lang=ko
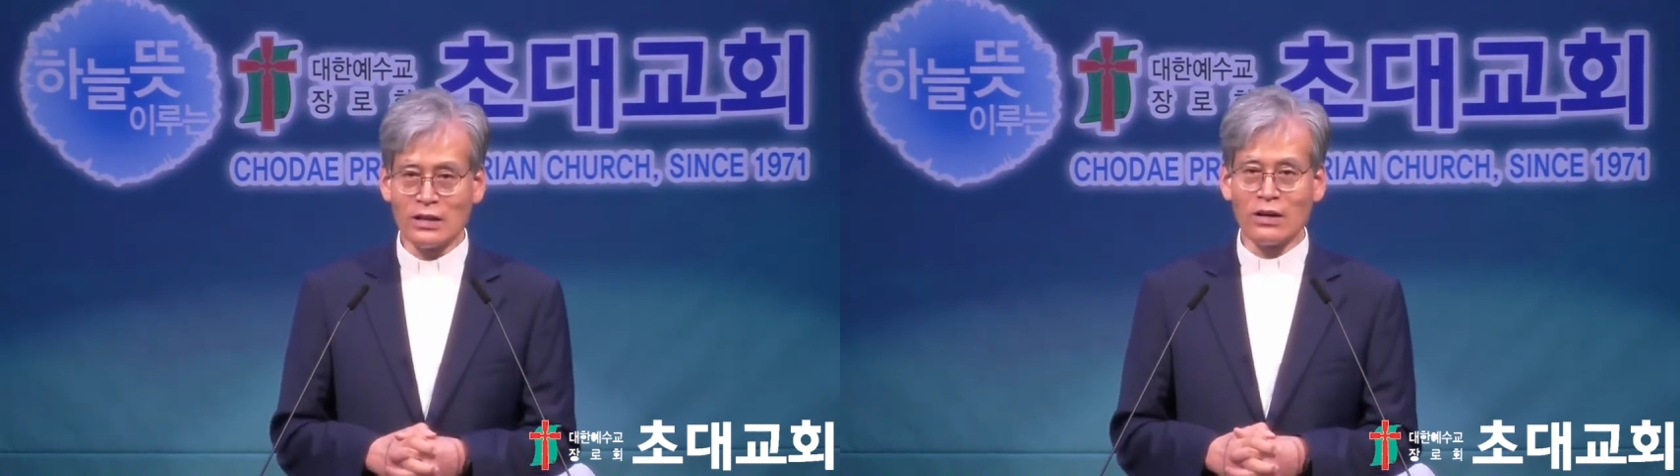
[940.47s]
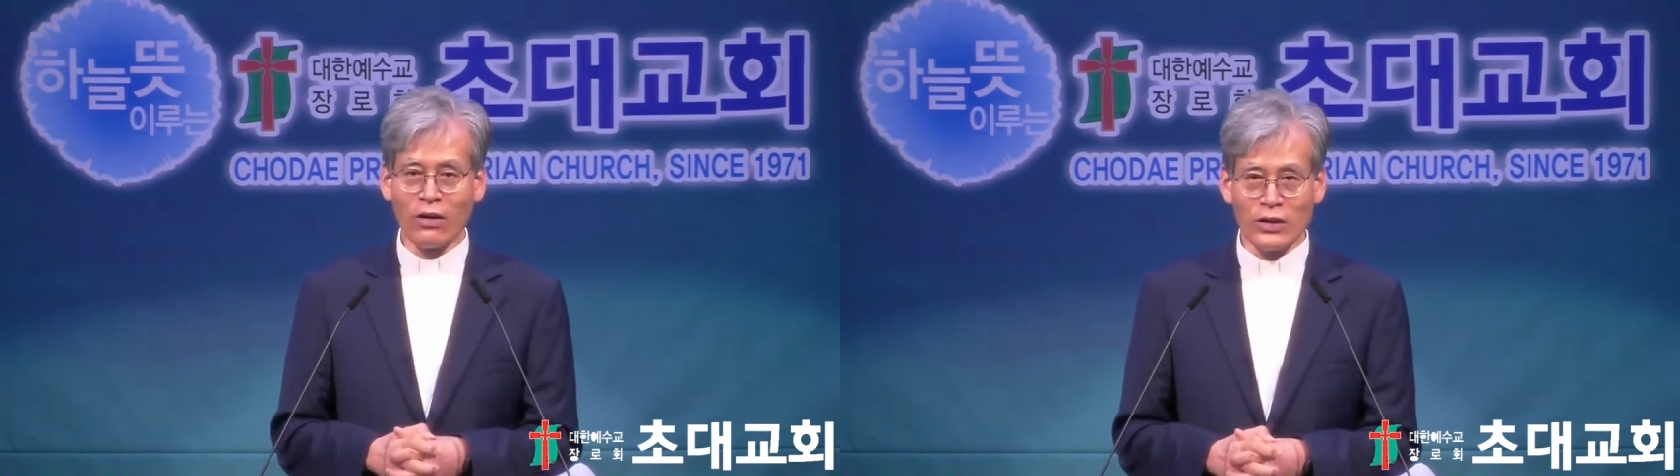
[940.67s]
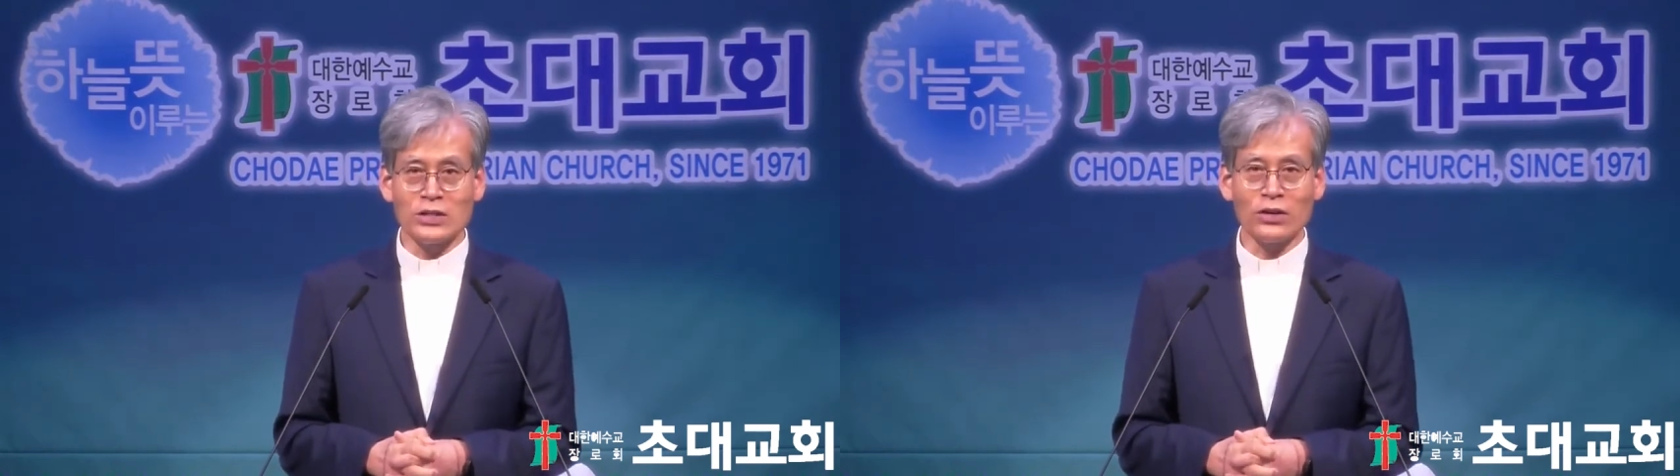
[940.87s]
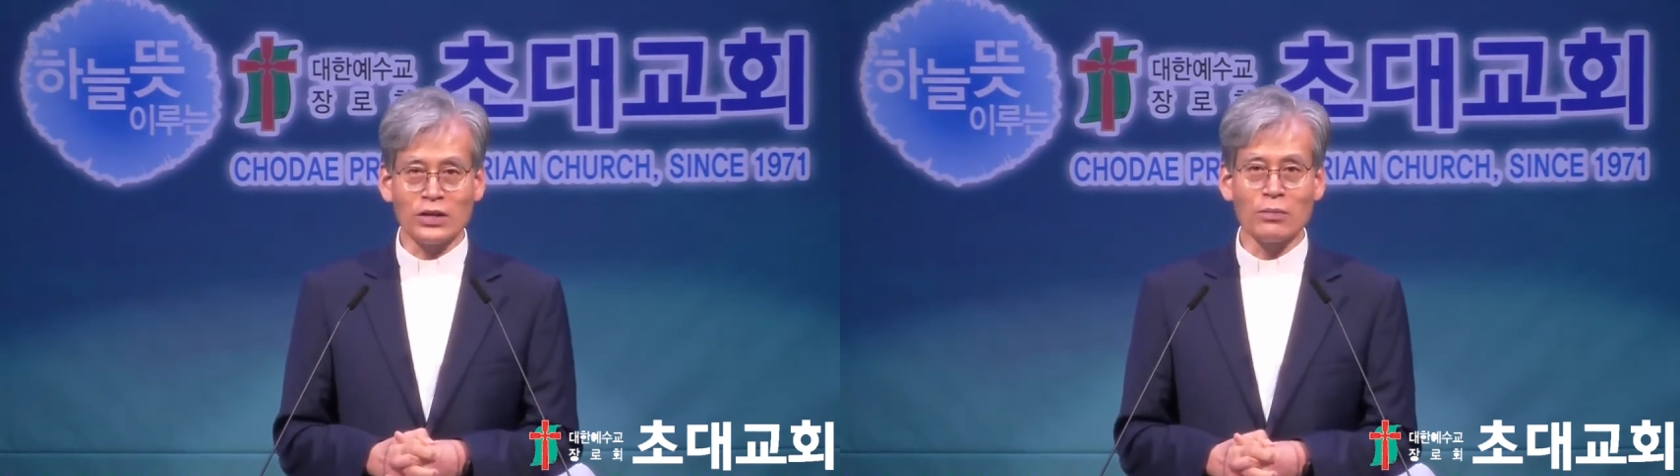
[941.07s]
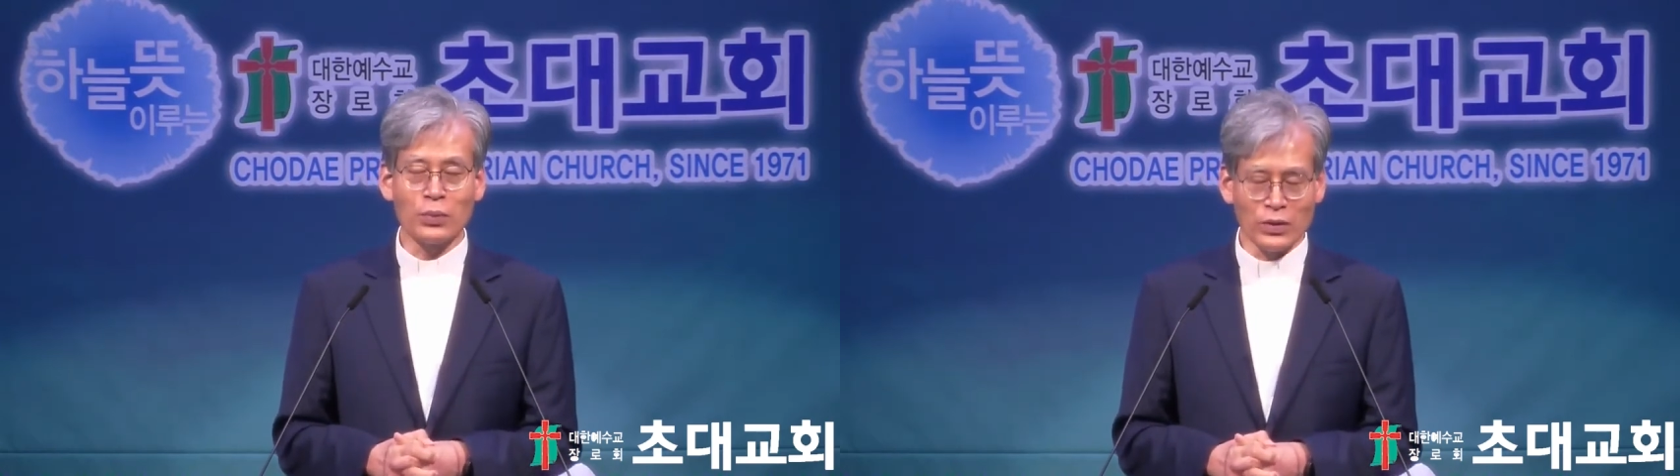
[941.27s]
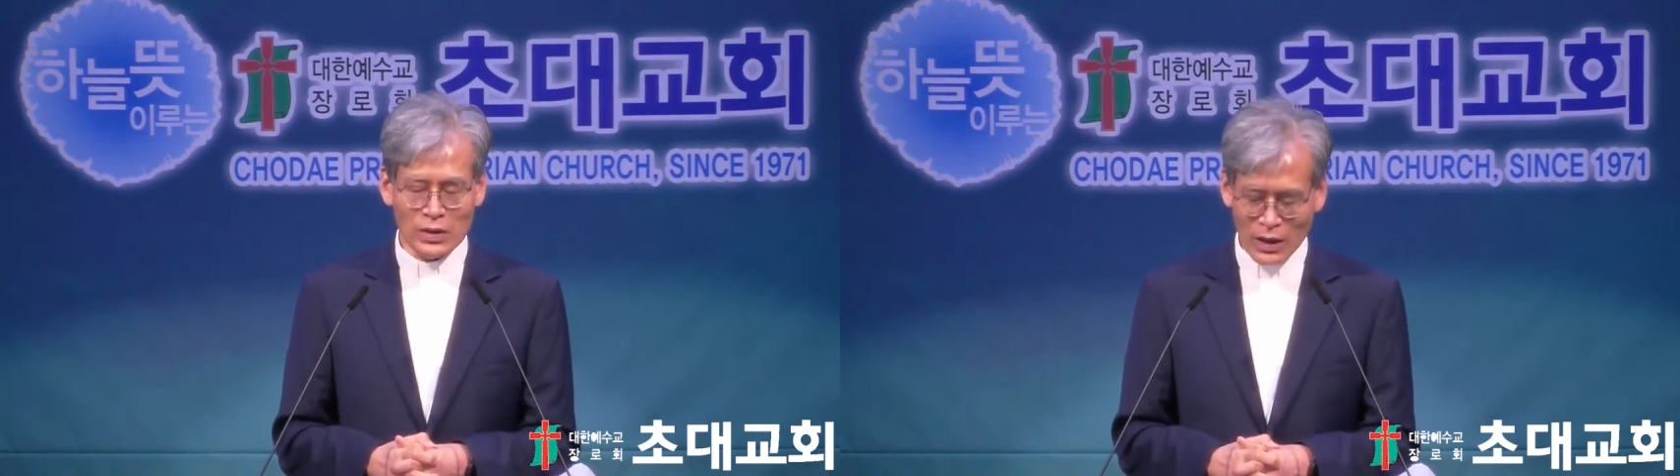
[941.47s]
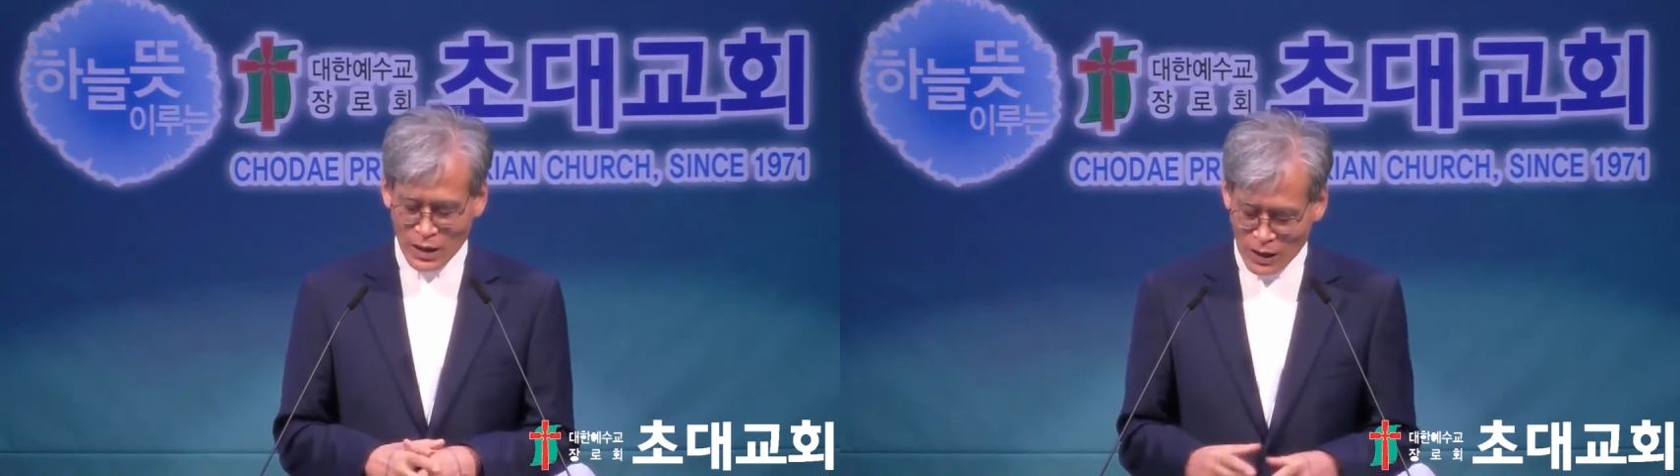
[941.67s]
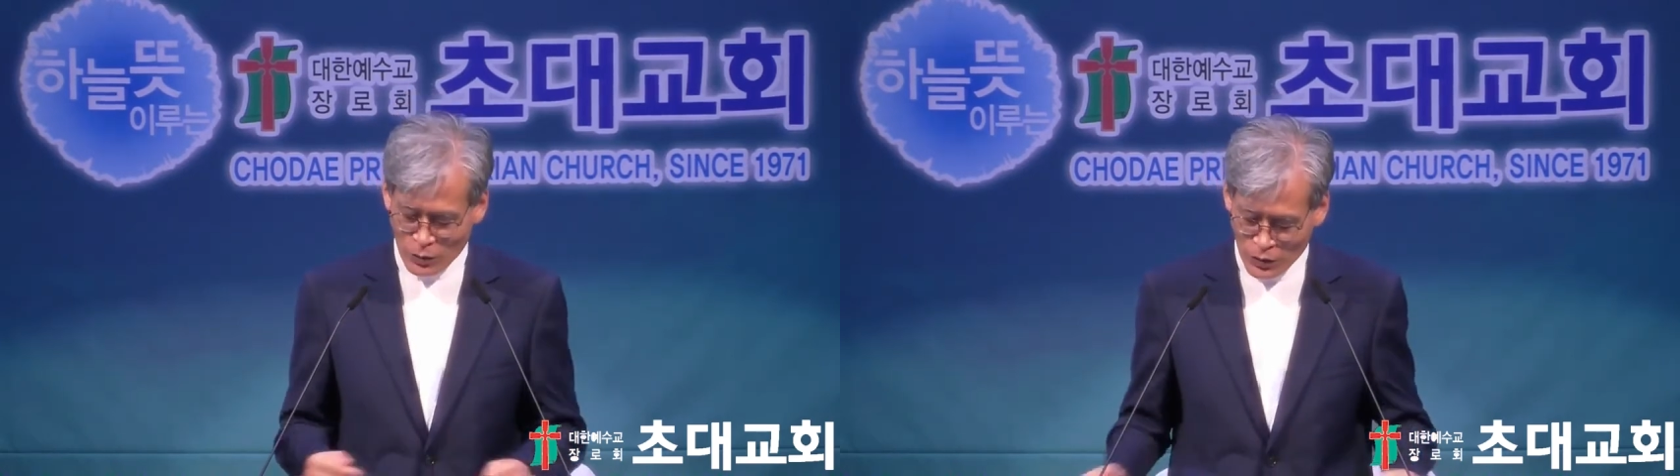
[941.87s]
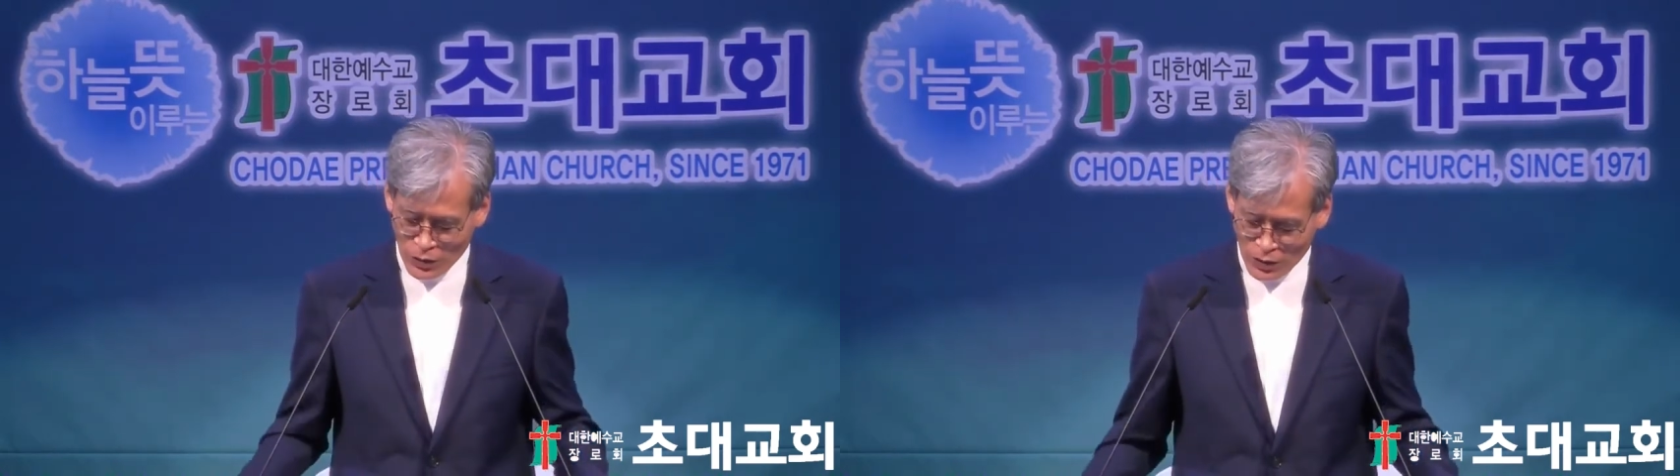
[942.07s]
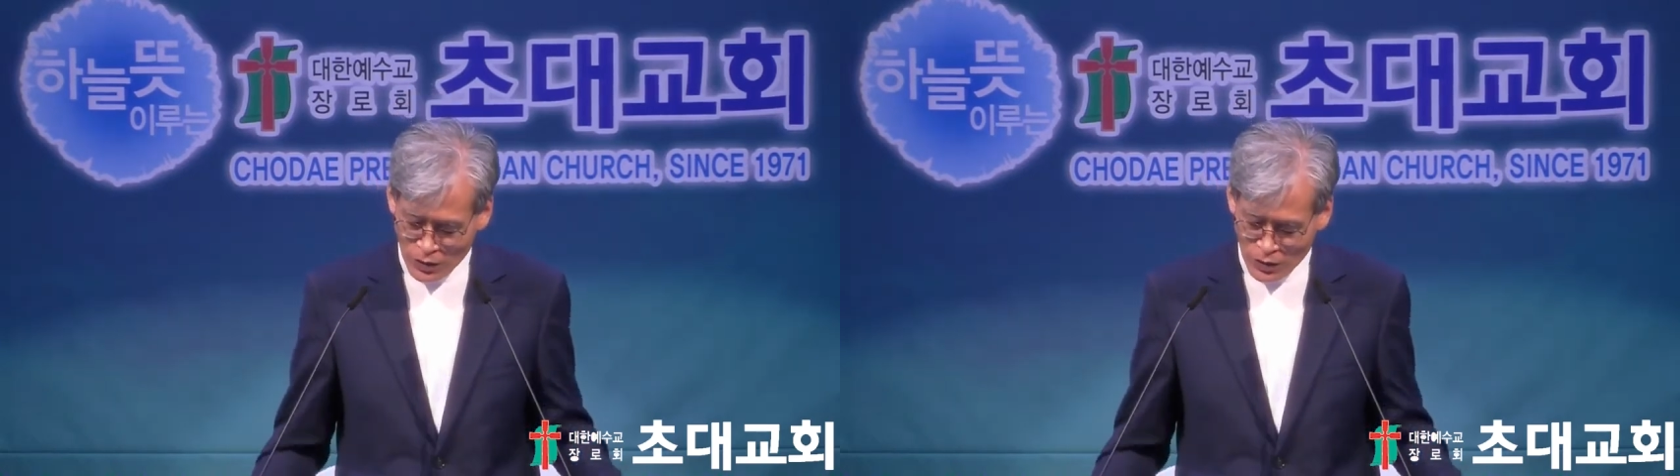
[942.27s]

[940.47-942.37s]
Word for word: 어리석게 보인다라고